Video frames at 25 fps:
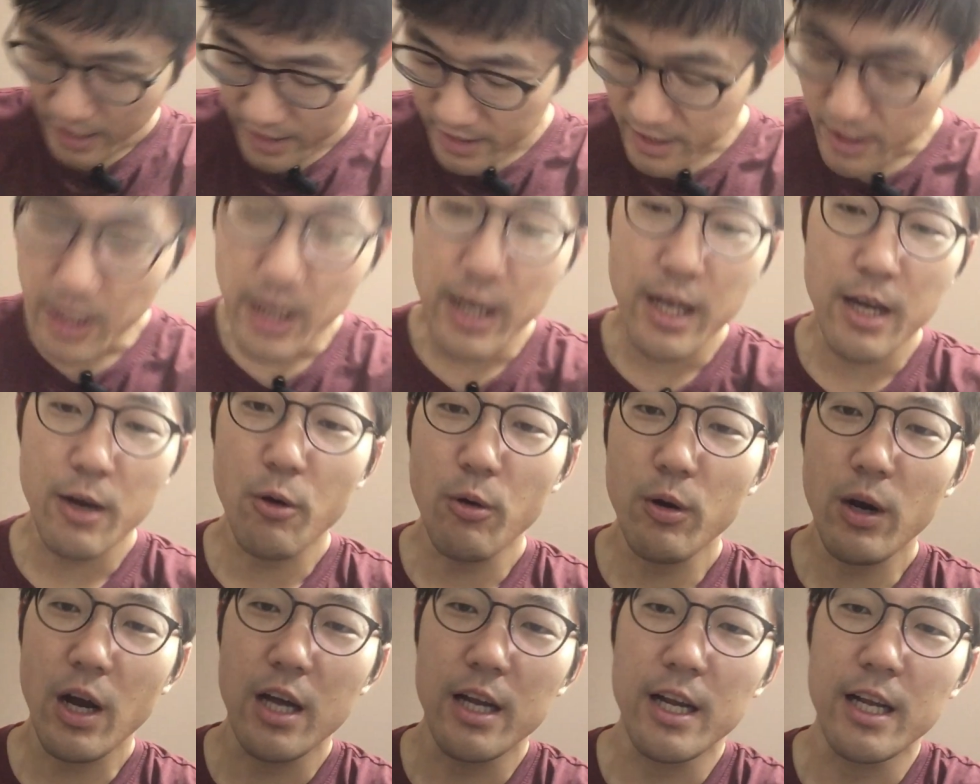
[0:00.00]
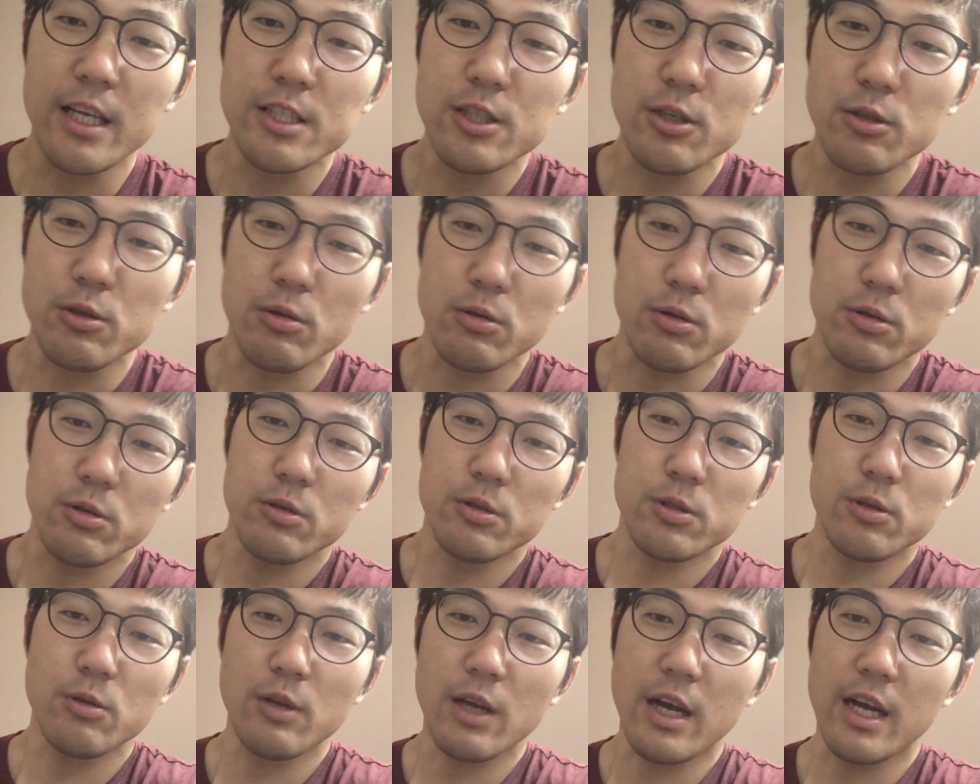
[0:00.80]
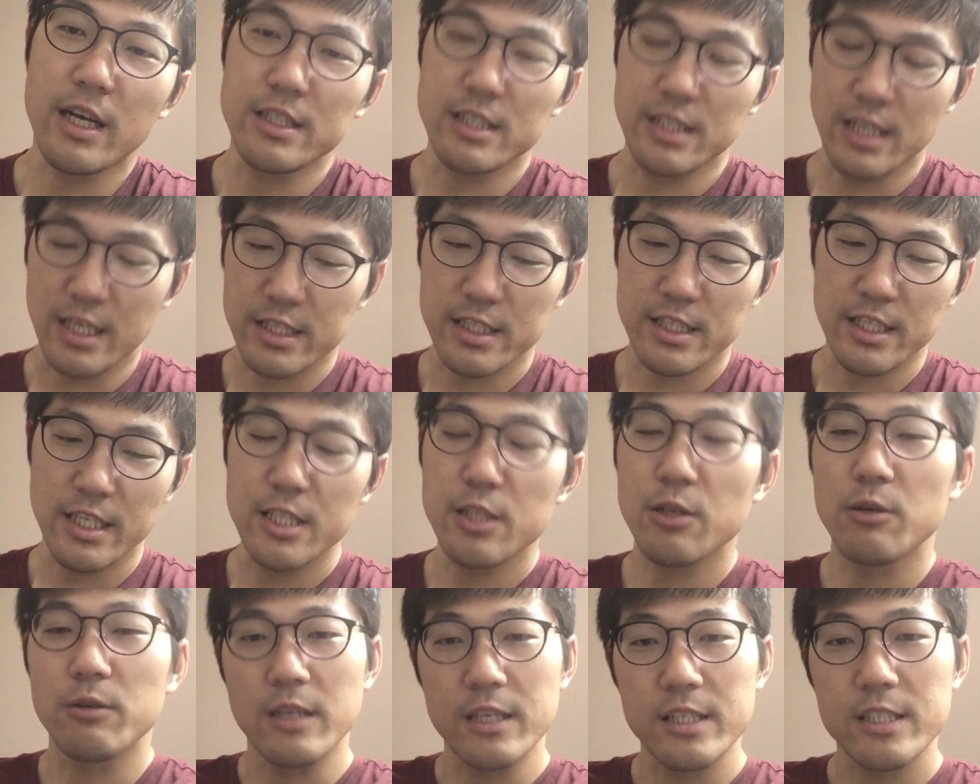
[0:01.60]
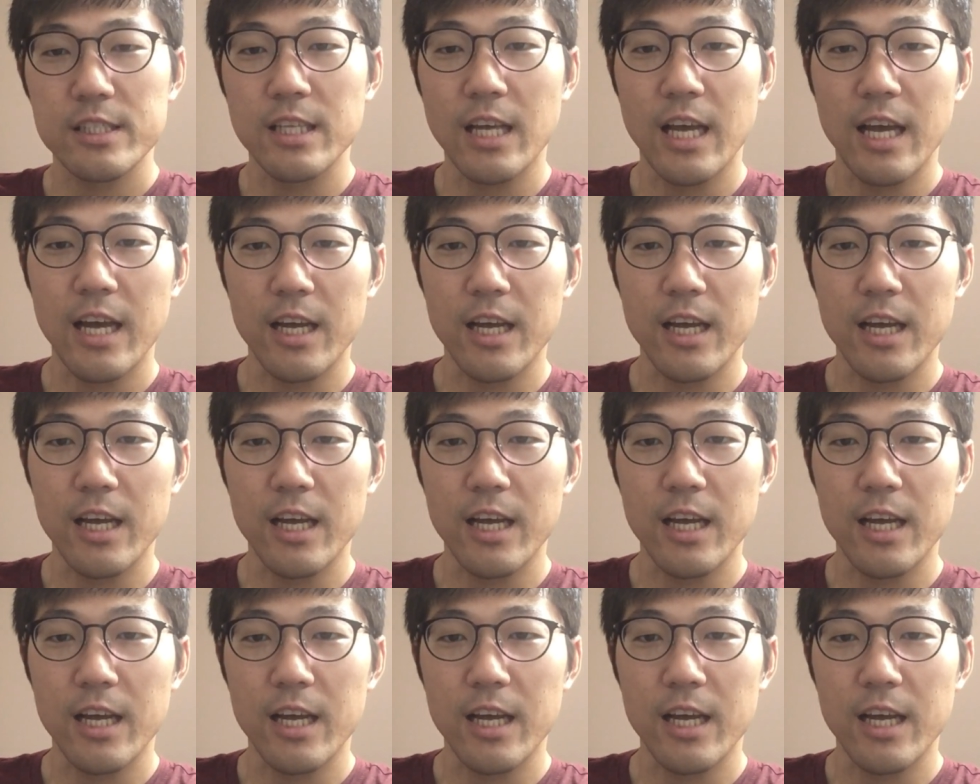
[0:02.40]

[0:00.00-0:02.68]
はい、えー、今回ねちょっとそんな感じです。以上です。